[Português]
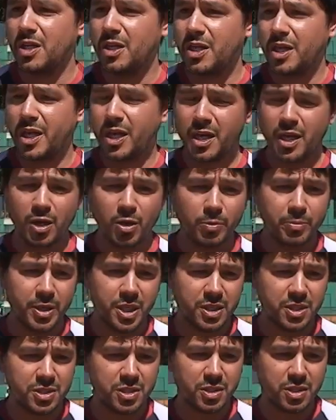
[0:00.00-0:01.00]
é
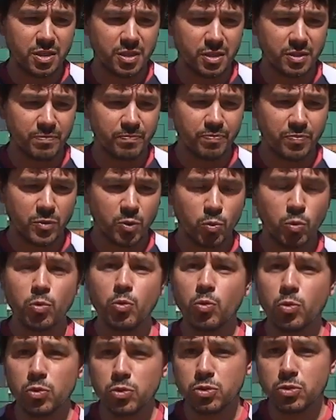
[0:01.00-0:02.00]
realmente o
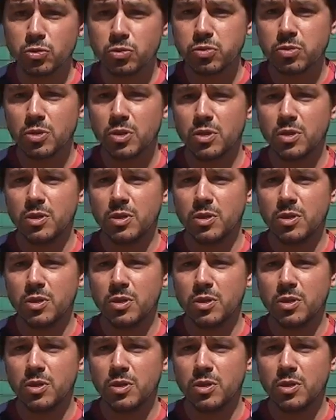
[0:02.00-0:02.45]
custo